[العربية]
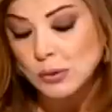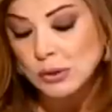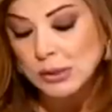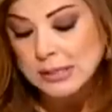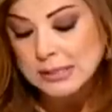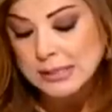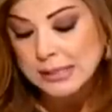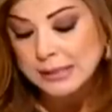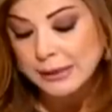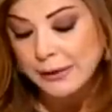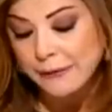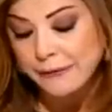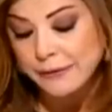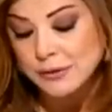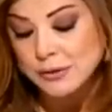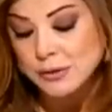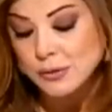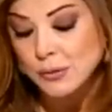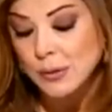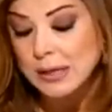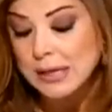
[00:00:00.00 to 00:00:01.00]
وشخص
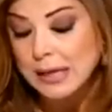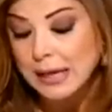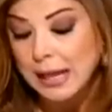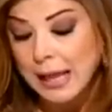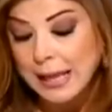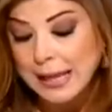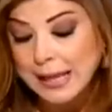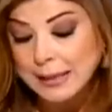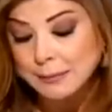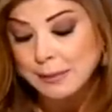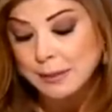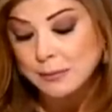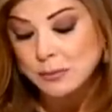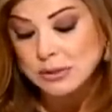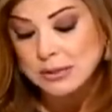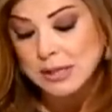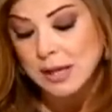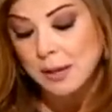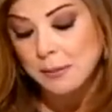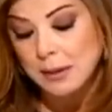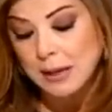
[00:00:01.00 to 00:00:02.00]
النفس وهي الحياة
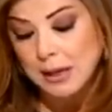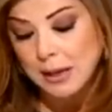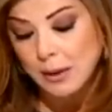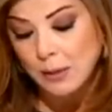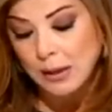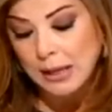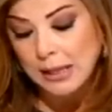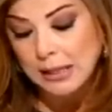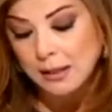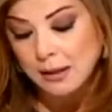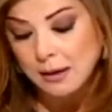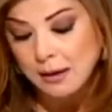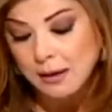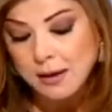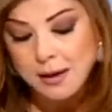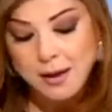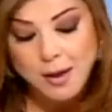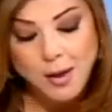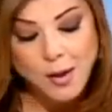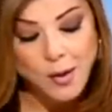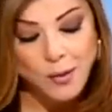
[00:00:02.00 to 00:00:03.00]
بالمستقبل لأولادنا
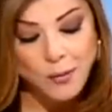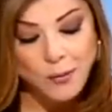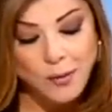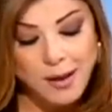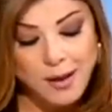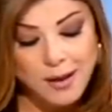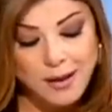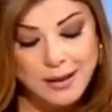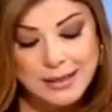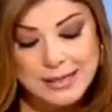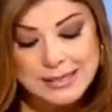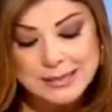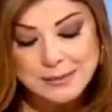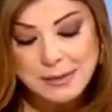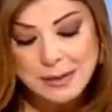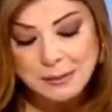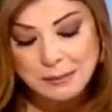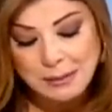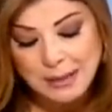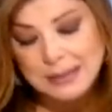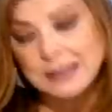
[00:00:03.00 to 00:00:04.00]

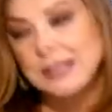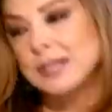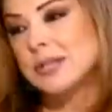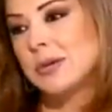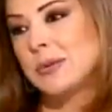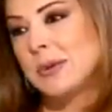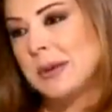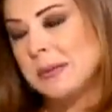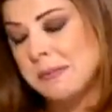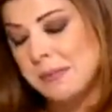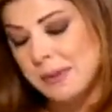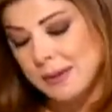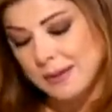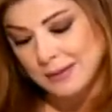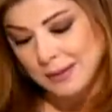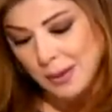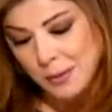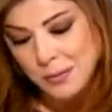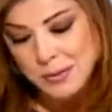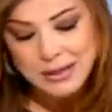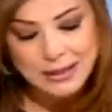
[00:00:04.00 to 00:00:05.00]
وياسمين بعتي
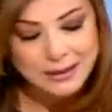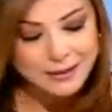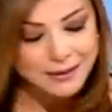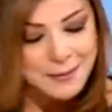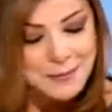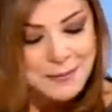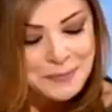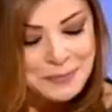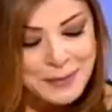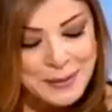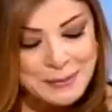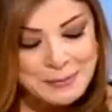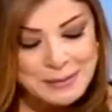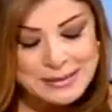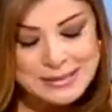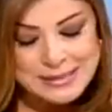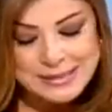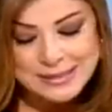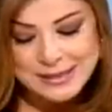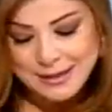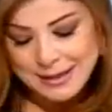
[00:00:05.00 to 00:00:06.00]
جواب طويل إيه.
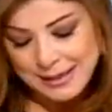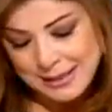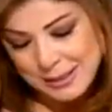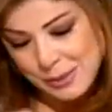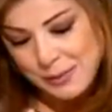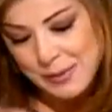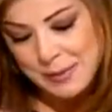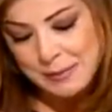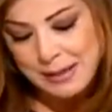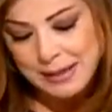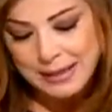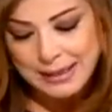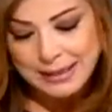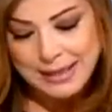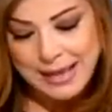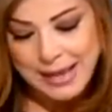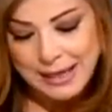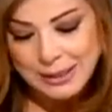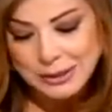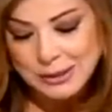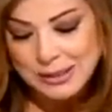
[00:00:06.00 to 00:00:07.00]
بس هيك جوابين
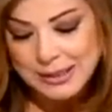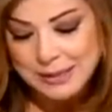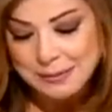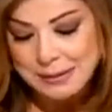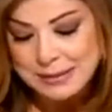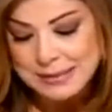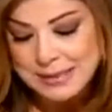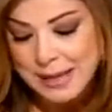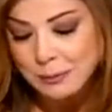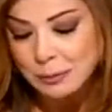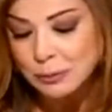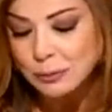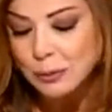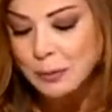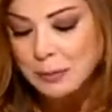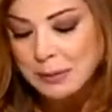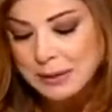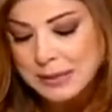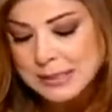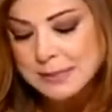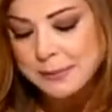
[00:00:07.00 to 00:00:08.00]
هني اكشلي بس عم
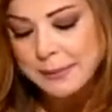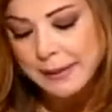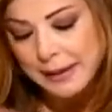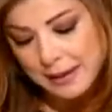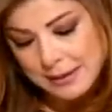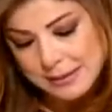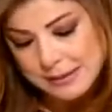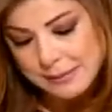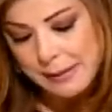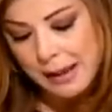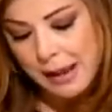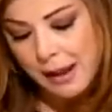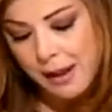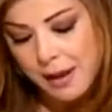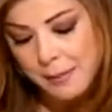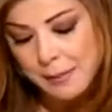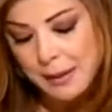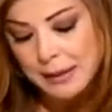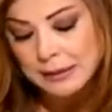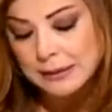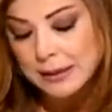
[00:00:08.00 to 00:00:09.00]
تقول بالنسبه
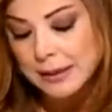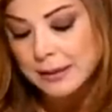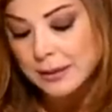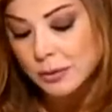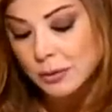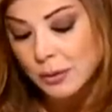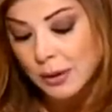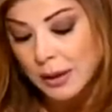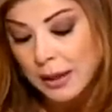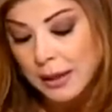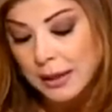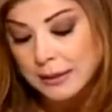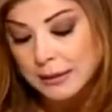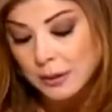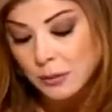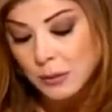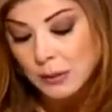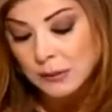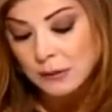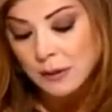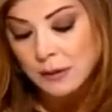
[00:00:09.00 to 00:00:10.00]
لسماحه بعتقد انه خائن
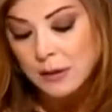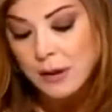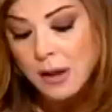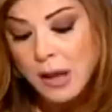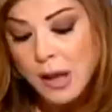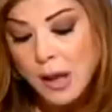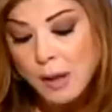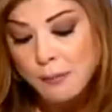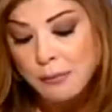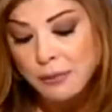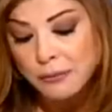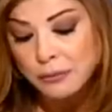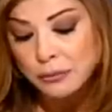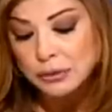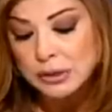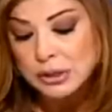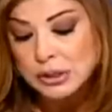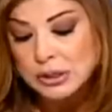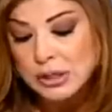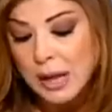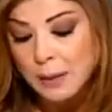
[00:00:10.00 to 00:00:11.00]
الوطن
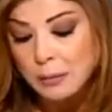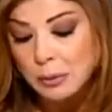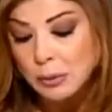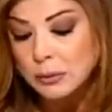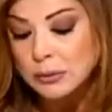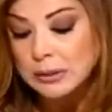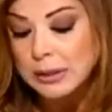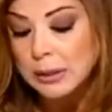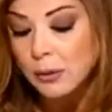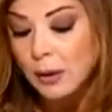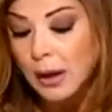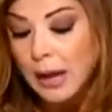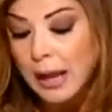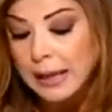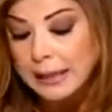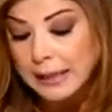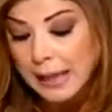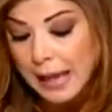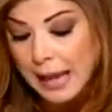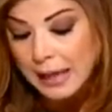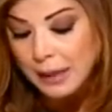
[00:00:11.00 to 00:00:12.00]
مفروض الشعب يكون له
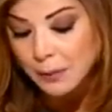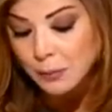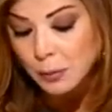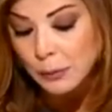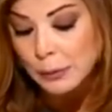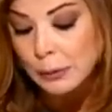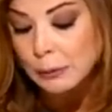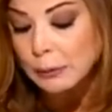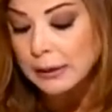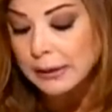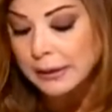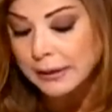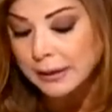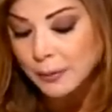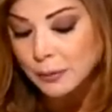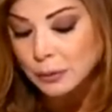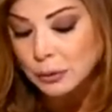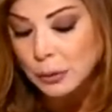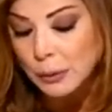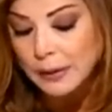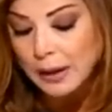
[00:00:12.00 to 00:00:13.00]
حق يحاكمه ويقول
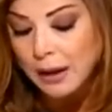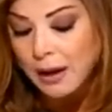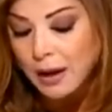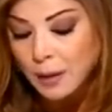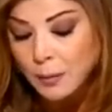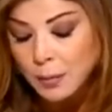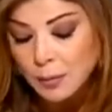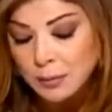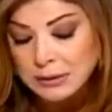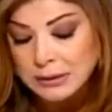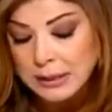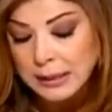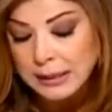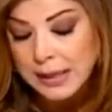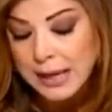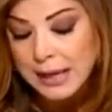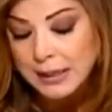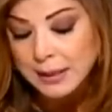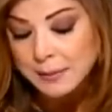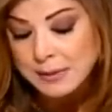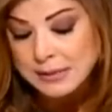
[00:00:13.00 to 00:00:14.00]
كلمته ويعاقبه
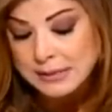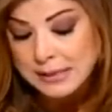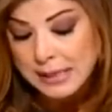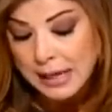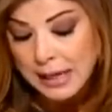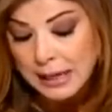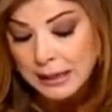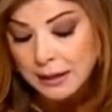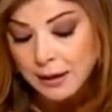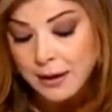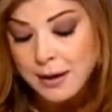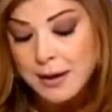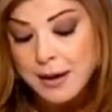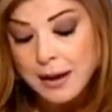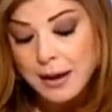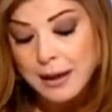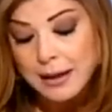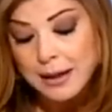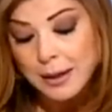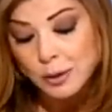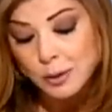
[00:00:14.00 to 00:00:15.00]
بالطريقه اللي بيستاهلها
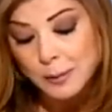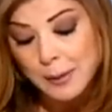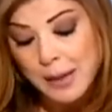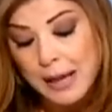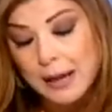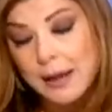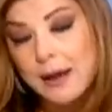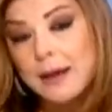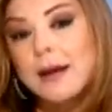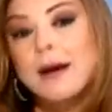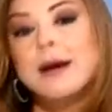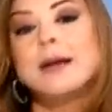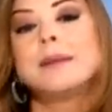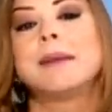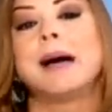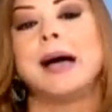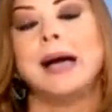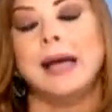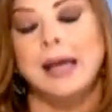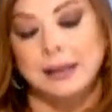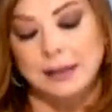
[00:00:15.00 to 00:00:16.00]
لانه بهالقرار
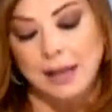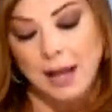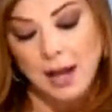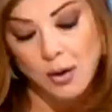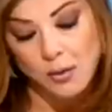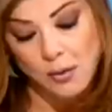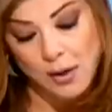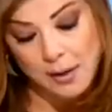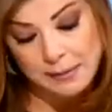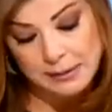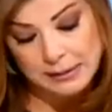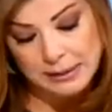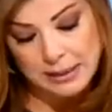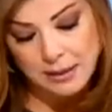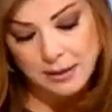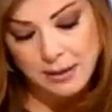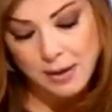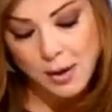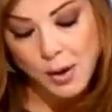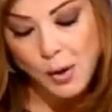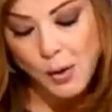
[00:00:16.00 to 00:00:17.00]
ما اخذ حقه
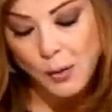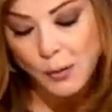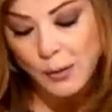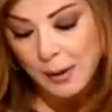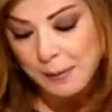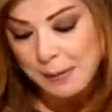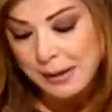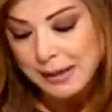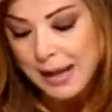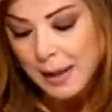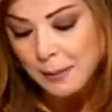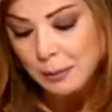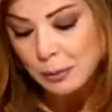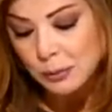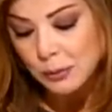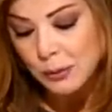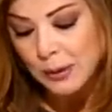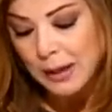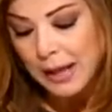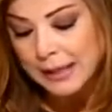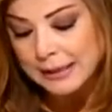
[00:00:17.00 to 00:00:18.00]
ابدا وكمان عم
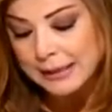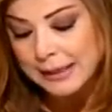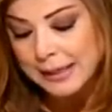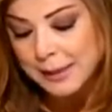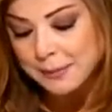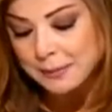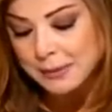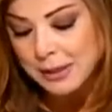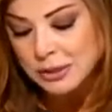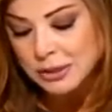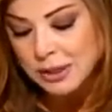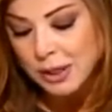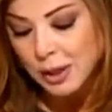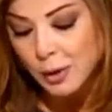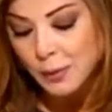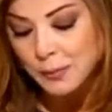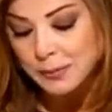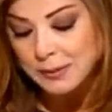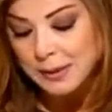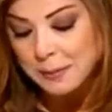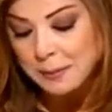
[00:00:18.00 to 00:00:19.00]
بتقول العداله بتنشرى
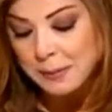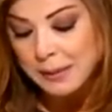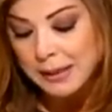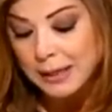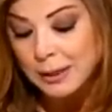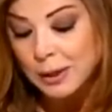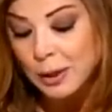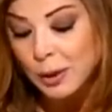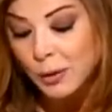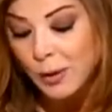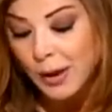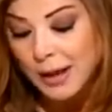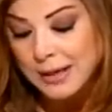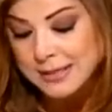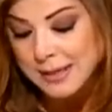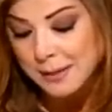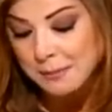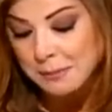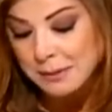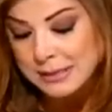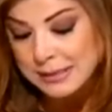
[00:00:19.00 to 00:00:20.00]
وبتنباع كله
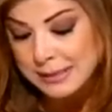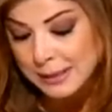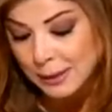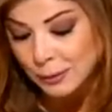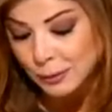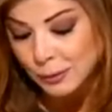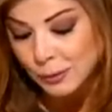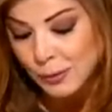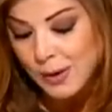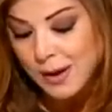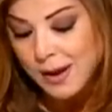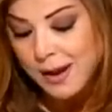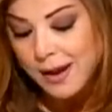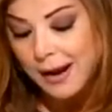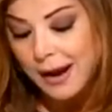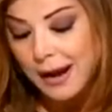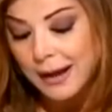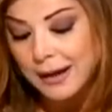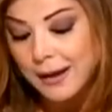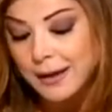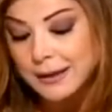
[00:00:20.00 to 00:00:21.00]
حسب مصلحته
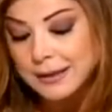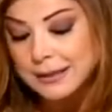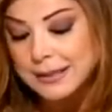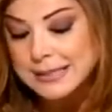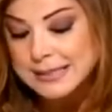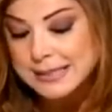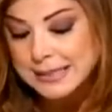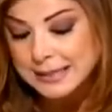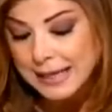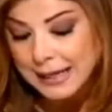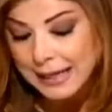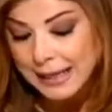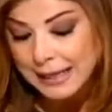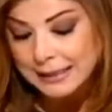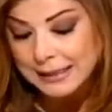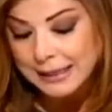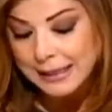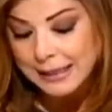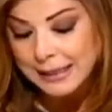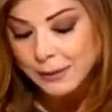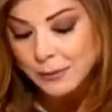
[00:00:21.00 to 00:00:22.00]
على الارض نسينا
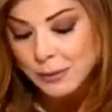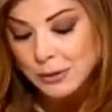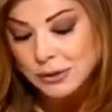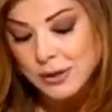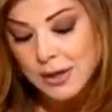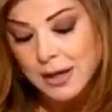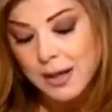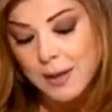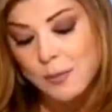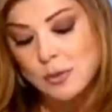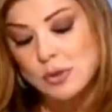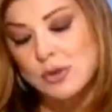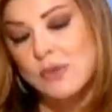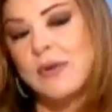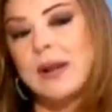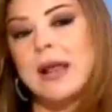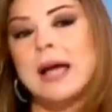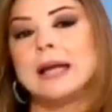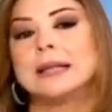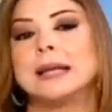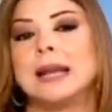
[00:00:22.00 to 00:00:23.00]
العداله وان شاء الله
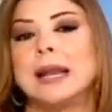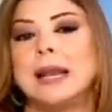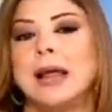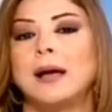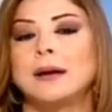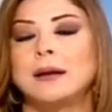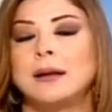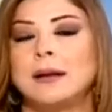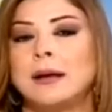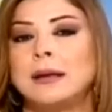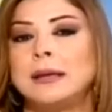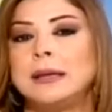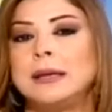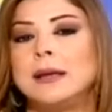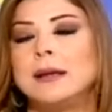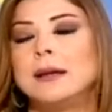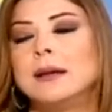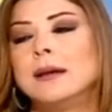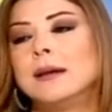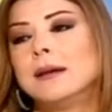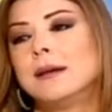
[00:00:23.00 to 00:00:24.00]
بنشوف العداله
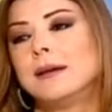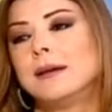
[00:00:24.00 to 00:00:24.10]
الحقيقيه